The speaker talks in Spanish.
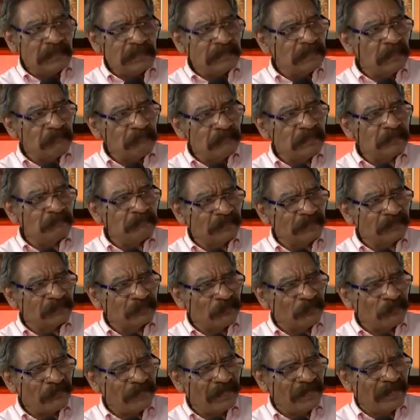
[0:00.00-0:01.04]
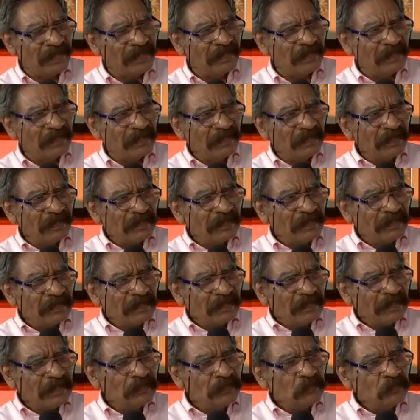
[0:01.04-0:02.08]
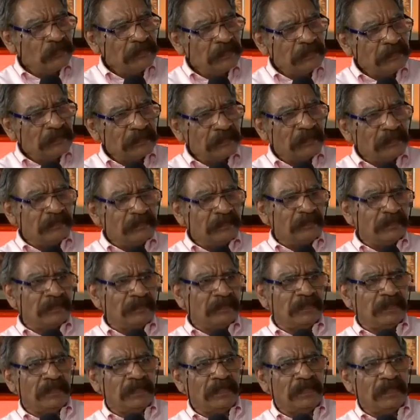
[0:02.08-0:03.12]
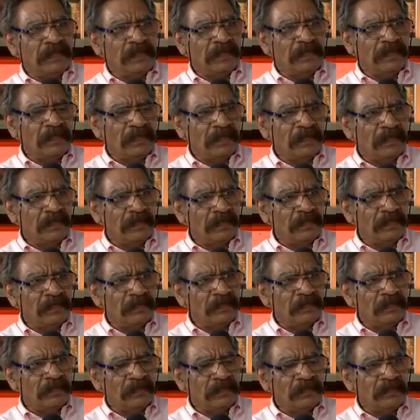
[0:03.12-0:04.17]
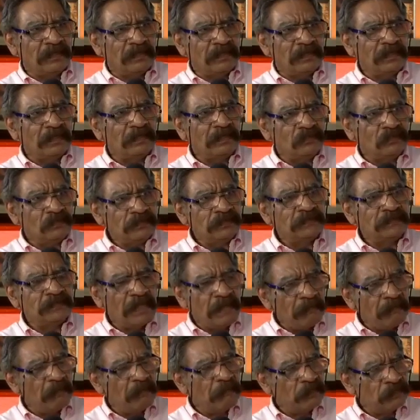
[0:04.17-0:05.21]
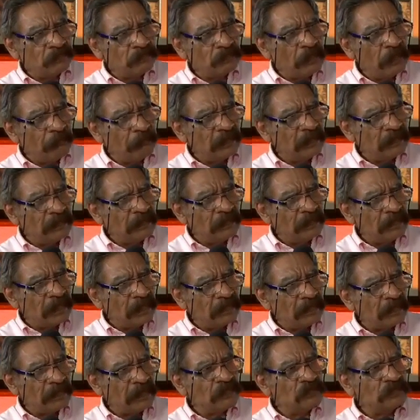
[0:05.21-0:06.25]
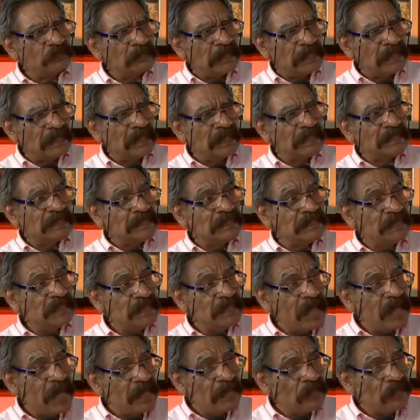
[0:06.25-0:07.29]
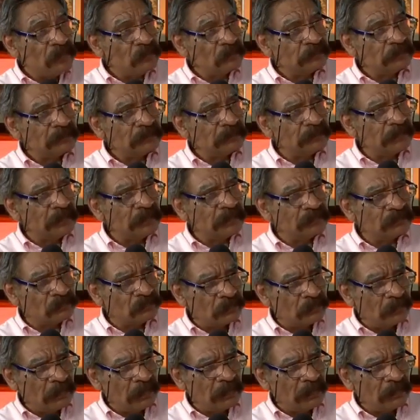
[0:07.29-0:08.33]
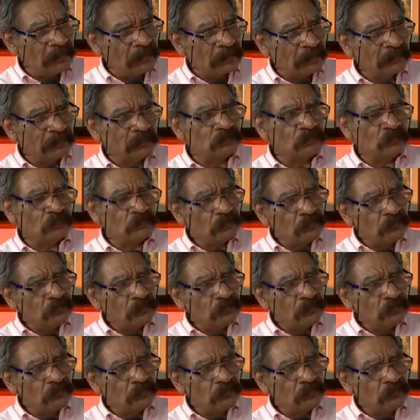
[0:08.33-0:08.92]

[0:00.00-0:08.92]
la misma historia. Entonces, eh, y entonces ya me empezó a platicar que ellos leían diarios de historietas. Y nosotros